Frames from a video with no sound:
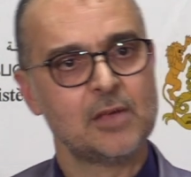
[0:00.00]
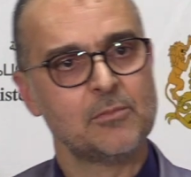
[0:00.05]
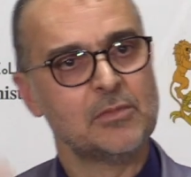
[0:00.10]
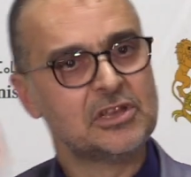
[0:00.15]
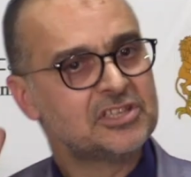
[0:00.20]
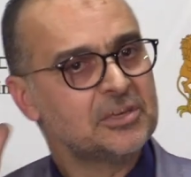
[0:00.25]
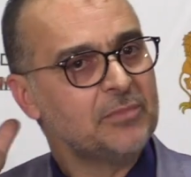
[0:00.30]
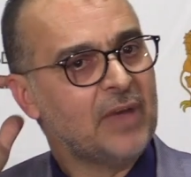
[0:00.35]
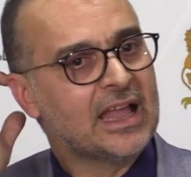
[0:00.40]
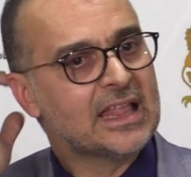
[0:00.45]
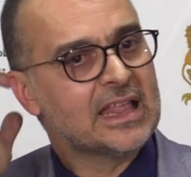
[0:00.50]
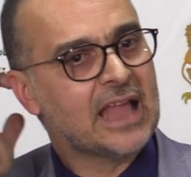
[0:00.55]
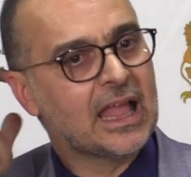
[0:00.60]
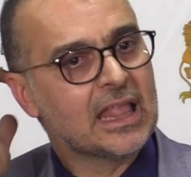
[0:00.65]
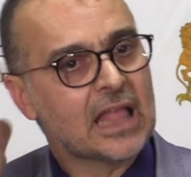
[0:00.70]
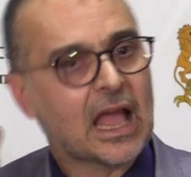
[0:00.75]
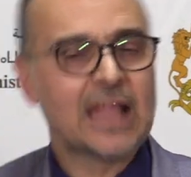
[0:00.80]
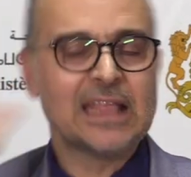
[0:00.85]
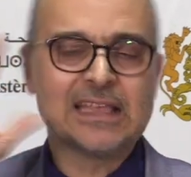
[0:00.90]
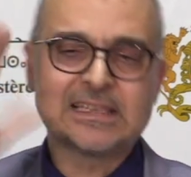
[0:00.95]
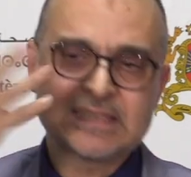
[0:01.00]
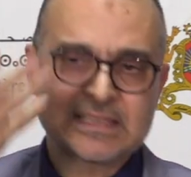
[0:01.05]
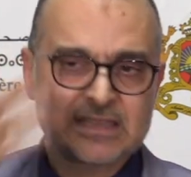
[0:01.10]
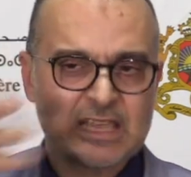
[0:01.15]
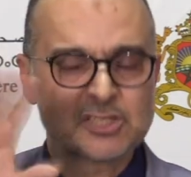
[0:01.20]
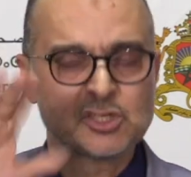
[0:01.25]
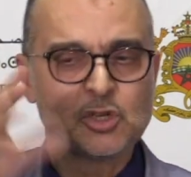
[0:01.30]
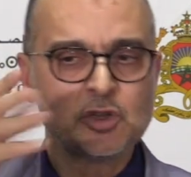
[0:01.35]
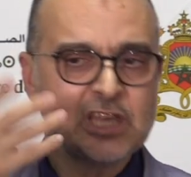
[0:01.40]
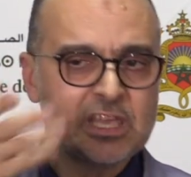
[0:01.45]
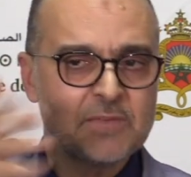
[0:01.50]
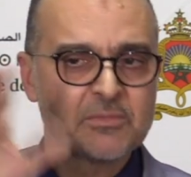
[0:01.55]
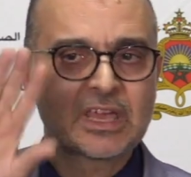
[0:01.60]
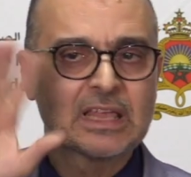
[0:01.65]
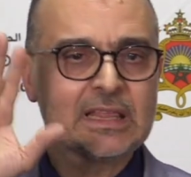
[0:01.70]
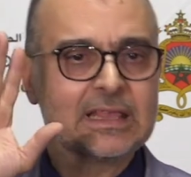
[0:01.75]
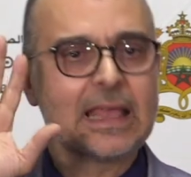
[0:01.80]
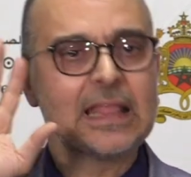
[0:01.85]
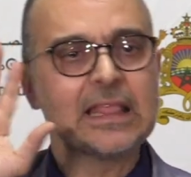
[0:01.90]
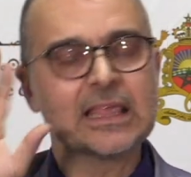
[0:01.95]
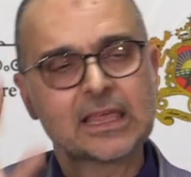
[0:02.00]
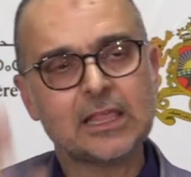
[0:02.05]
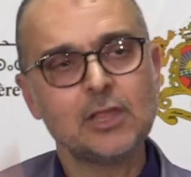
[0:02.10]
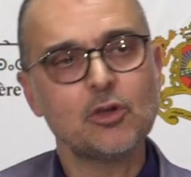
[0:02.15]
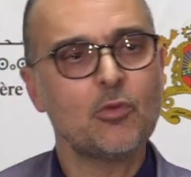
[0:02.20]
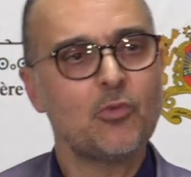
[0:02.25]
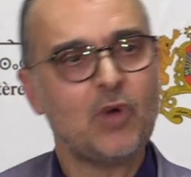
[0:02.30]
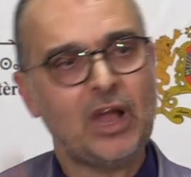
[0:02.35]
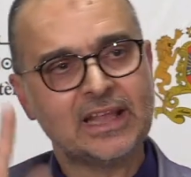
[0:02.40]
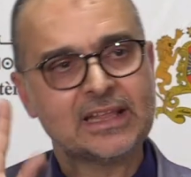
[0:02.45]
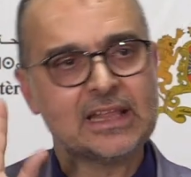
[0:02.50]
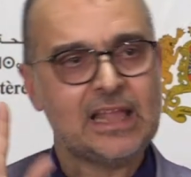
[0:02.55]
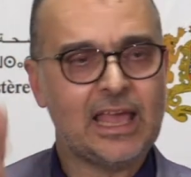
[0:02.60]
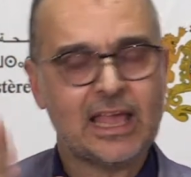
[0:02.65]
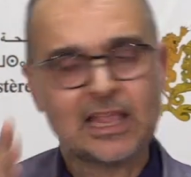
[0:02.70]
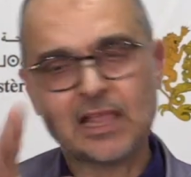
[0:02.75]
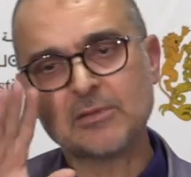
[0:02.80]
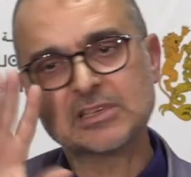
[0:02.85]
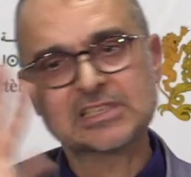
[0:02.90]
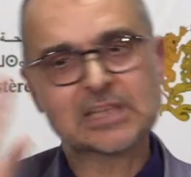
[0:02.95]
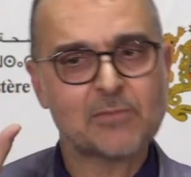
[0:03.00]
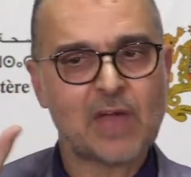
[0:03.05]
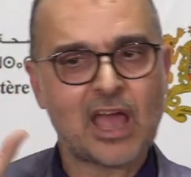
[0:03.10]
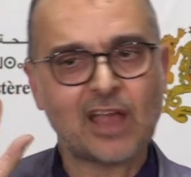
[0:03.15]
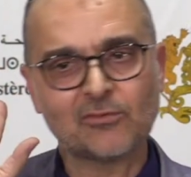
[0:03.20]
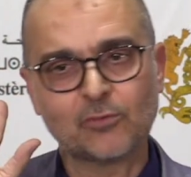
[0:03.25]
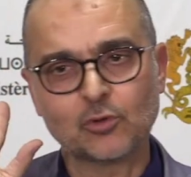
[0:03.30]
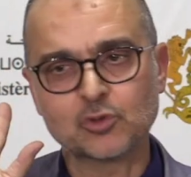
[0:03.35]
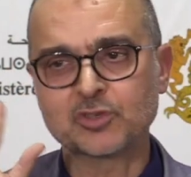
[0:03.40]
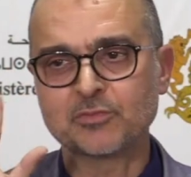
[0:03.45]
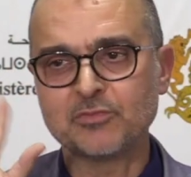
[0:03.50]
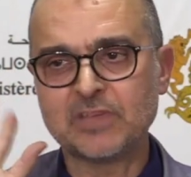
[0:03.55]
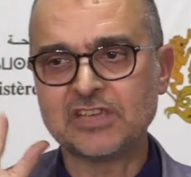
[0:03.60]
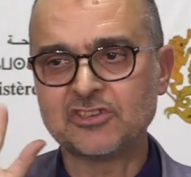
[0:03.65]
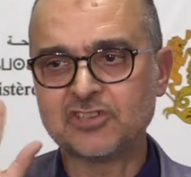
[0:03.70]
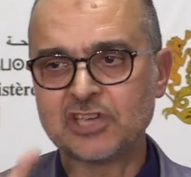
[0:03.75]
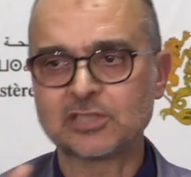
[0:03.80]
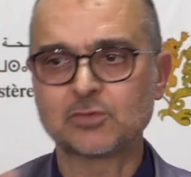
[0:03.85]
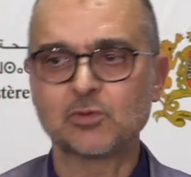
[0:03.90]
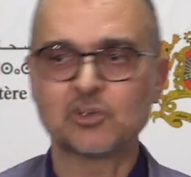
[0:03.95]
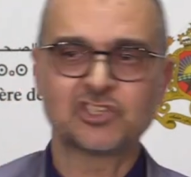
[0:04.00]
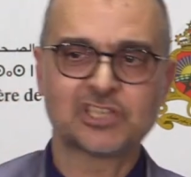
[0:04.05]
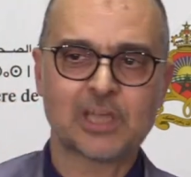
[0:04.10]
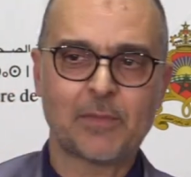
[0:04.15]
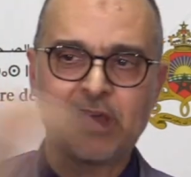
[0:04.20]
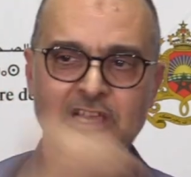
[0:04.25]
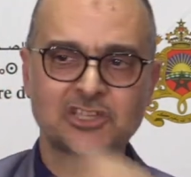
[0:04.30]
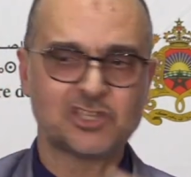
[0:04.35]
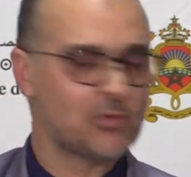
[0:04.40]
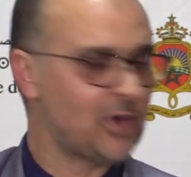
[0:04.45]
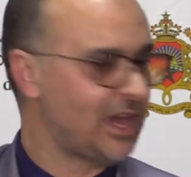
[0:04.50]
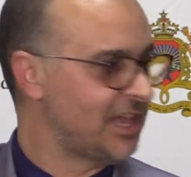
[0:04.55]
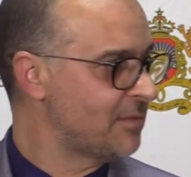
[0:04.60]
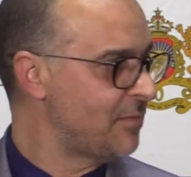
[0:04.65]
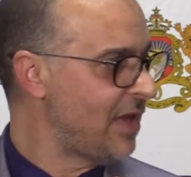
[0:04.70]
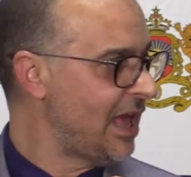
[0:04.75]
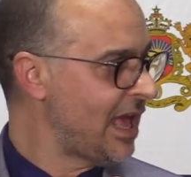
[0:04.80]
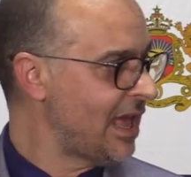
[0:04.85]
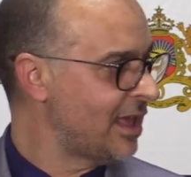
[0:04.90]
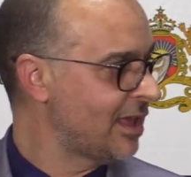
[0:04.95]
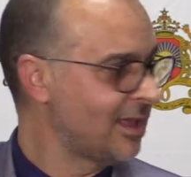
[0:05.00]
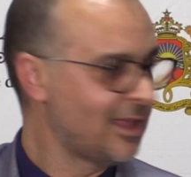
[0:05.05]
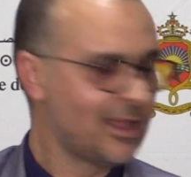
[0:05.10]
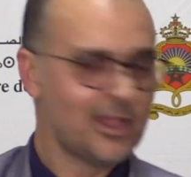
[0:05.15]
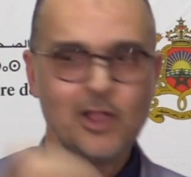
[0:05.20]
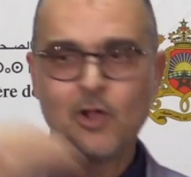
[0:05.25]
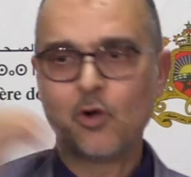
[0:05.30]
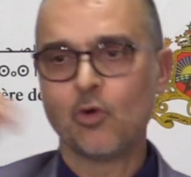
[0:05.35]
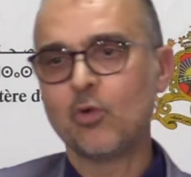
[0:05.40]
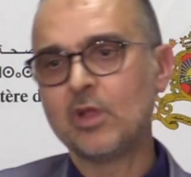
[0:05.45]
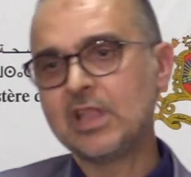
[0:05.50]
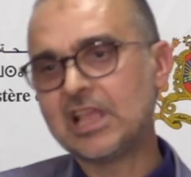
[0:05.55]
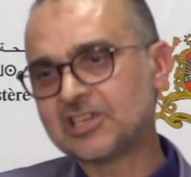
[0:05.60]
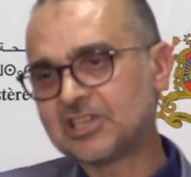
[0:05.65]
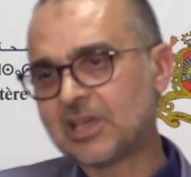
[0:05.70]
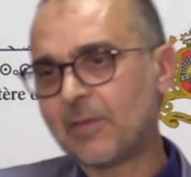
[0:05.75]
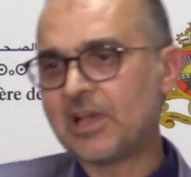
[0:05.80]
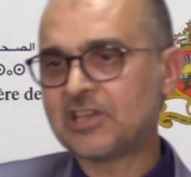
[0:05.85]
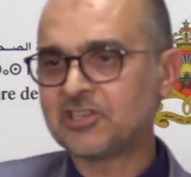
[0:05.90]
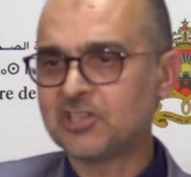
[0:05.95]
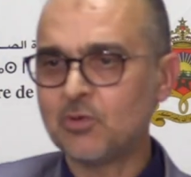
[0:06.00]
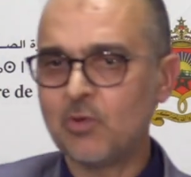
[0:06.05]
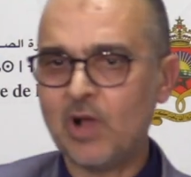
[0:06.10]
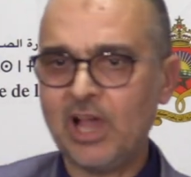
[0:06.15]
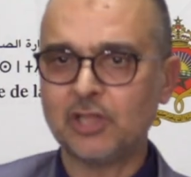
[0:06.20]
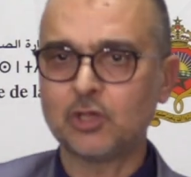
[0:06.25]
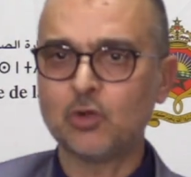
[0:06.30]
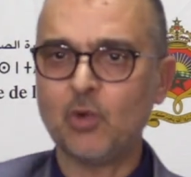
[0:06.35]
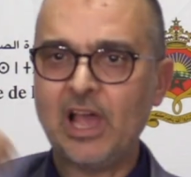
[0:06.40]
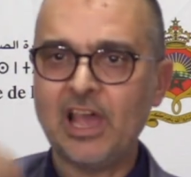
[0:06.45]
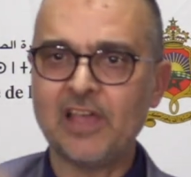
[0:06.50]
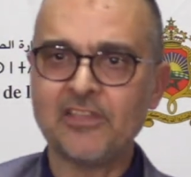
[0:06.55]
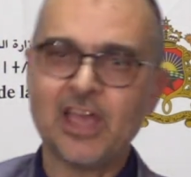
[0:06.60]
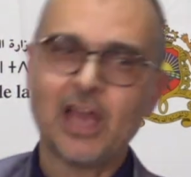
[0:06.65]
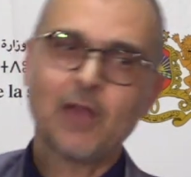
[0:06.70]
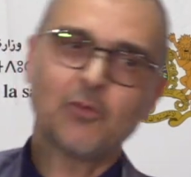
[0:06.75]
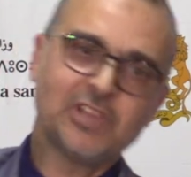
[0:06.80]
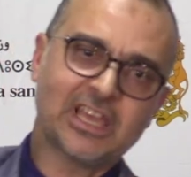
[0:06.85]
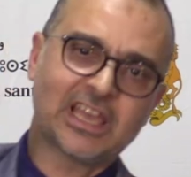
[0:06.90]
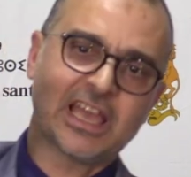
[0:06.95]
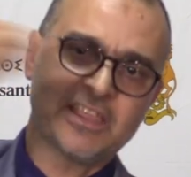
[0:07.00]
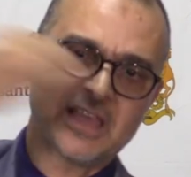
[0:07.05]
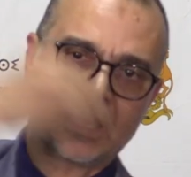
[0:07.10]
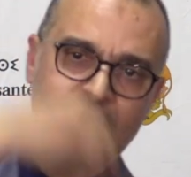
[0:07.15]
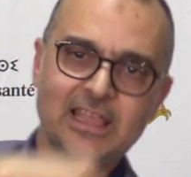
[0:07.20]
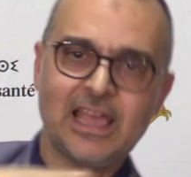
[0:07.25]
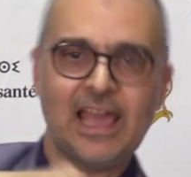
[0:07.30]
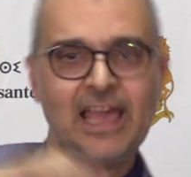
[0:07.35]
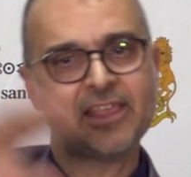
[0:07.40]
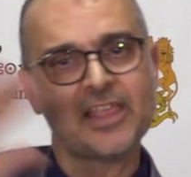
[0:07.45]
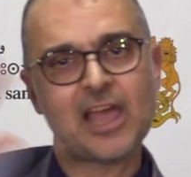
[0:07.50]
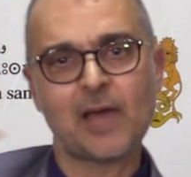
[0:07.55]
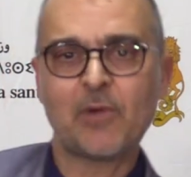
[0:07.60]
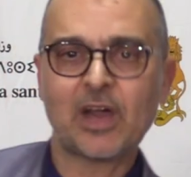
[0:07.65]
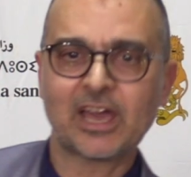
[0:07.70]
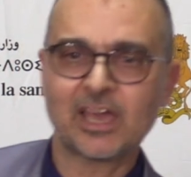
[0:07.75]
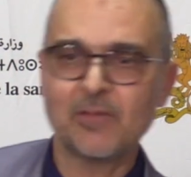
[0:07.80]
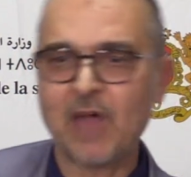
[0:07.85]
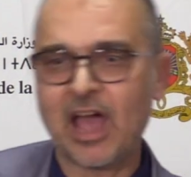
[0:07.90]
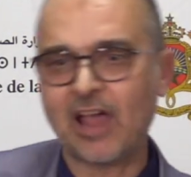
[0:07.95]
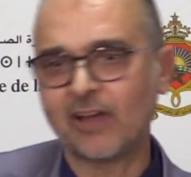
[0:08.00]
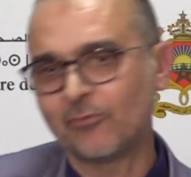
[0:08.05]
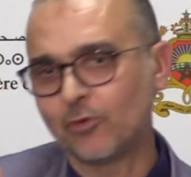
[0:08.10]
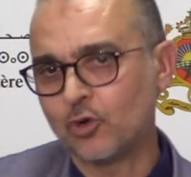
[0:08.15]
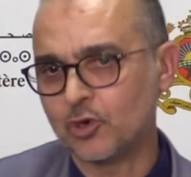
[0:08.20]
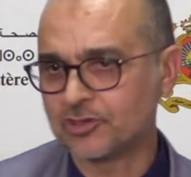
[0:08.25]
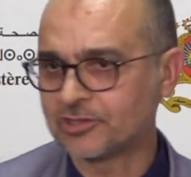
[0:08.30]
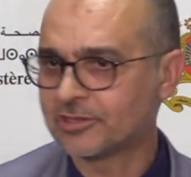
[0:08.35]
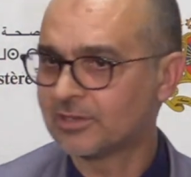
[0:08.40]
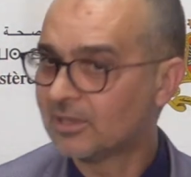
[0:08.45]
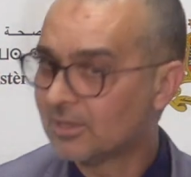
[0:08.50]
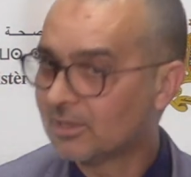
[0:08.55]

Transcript: ماشي بحال الحاله لي زيتازوني يمكن قال لك اليوم واحد الحاله مازال ما عرفوش منين جات واش جابها شي واحد معاه ولا جابها شي واحد وعاداه وديك هذاك اللي عاداه باقي ما عرفوش